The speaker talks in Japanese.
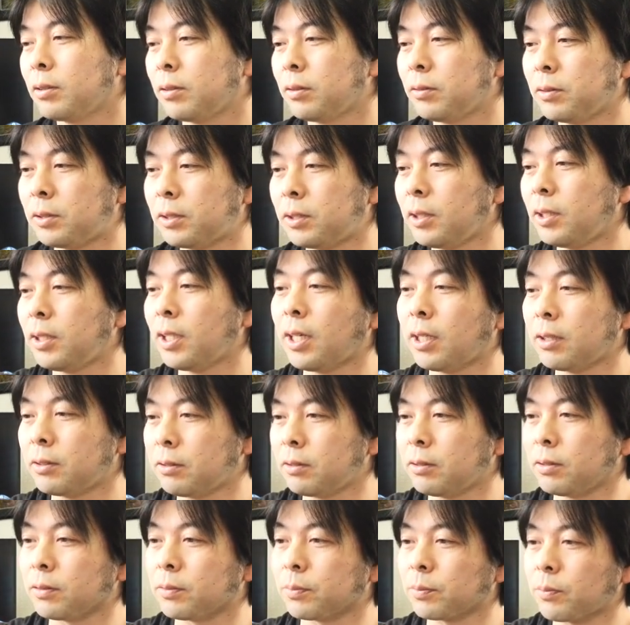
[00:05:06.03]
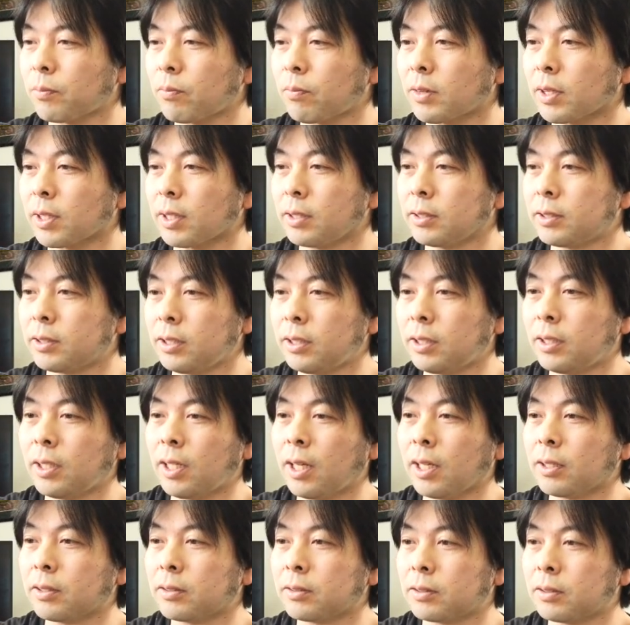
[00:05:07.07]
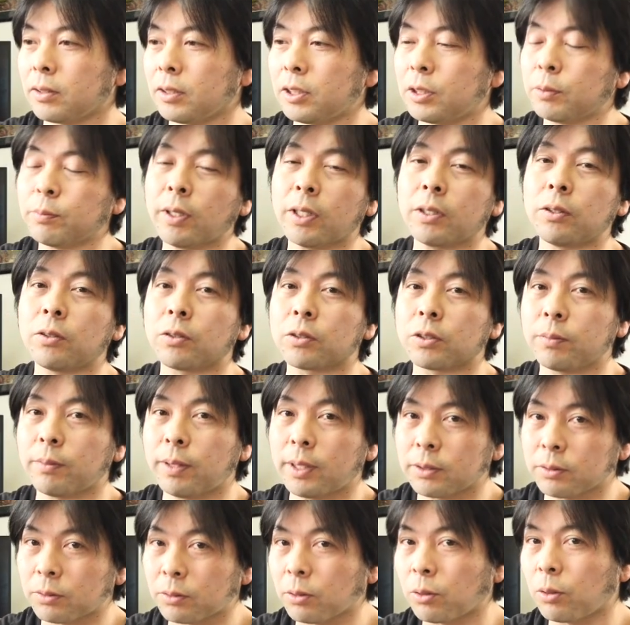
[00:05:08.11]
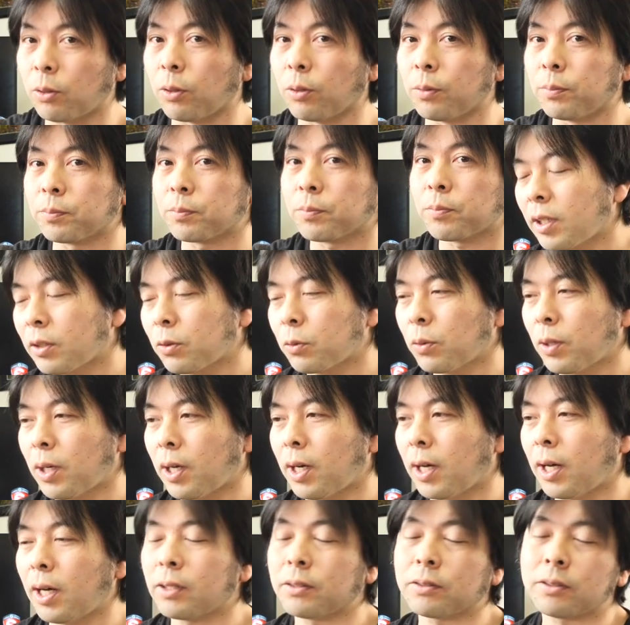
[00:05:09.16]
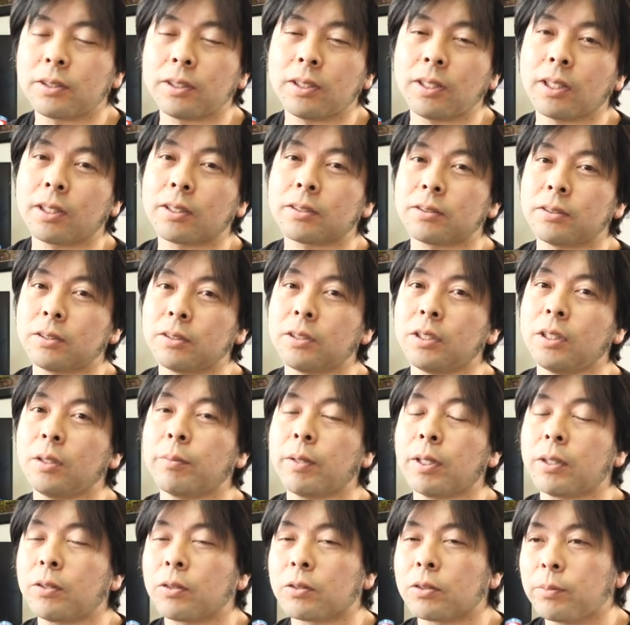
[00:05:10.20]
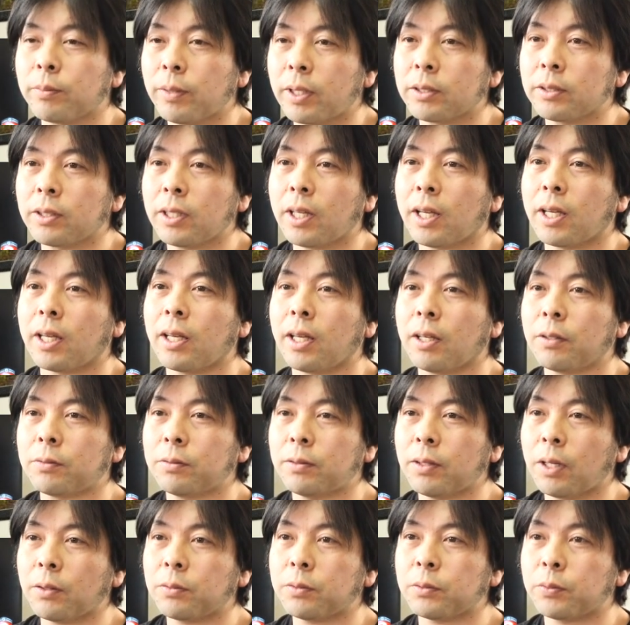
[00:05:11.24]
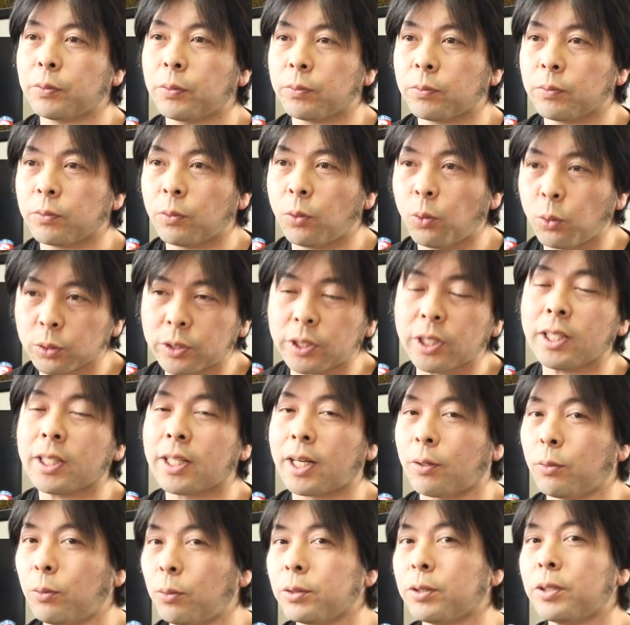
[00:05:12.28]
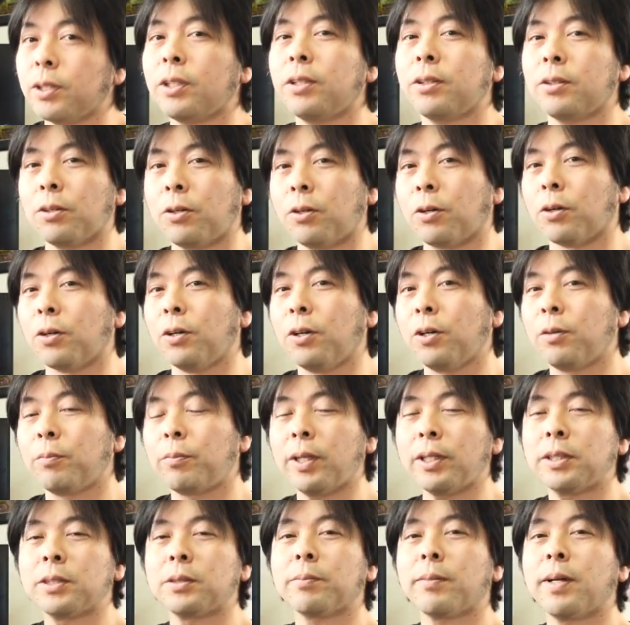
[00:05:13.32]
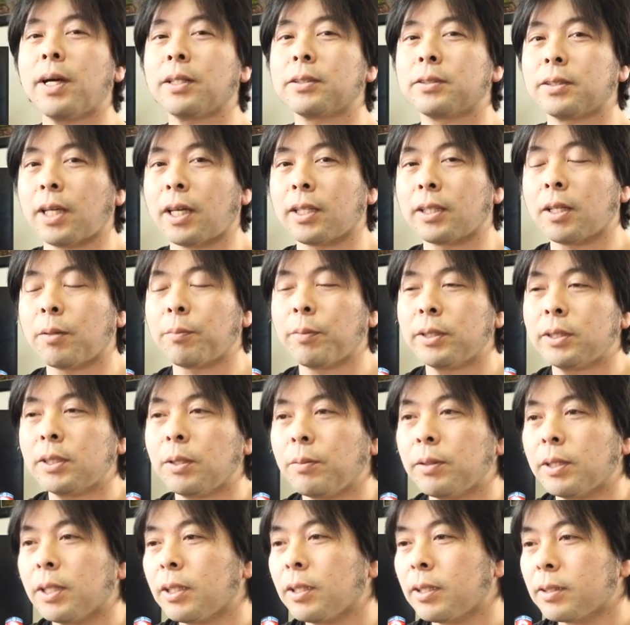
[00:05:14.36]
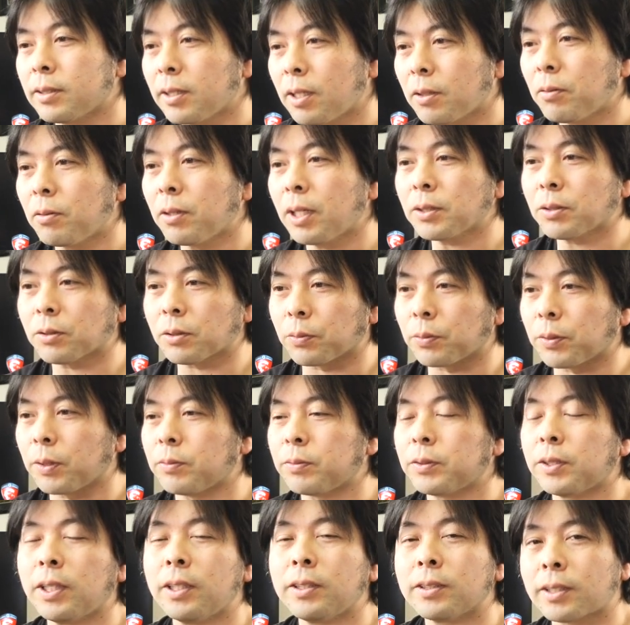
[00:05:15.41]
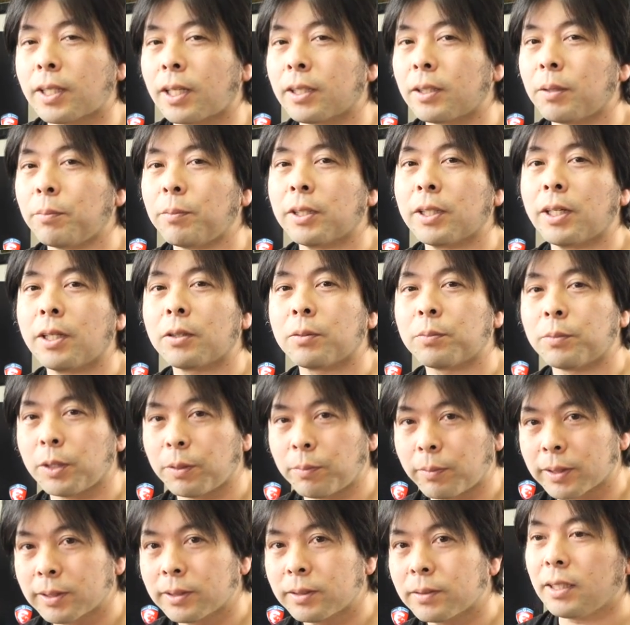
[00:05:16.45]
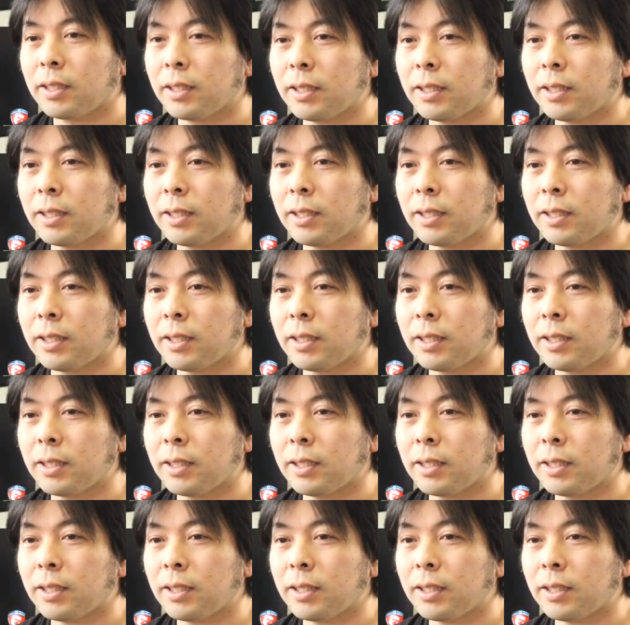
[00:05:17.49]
うちにある GTX1060 と、あとは RTX2060 で FF14 か14のベンチマークで試してみたんですが、今回ちょっと15使ってみたいと思います。